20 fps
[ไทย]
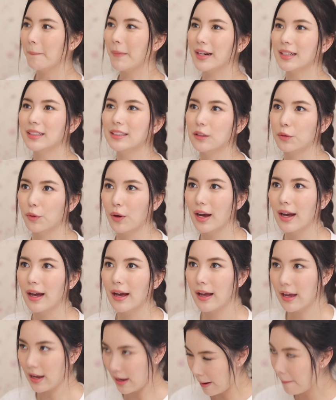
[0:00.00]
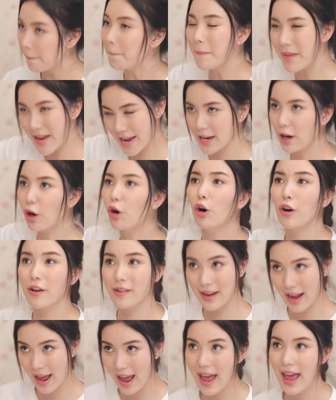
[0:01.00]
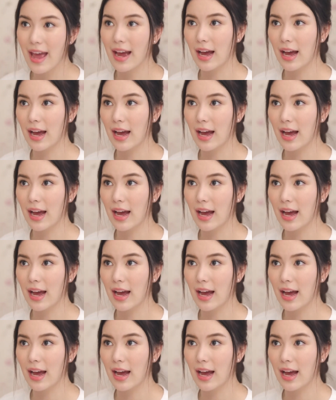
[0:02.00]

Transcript: หมายถึงว่ามีคนแน่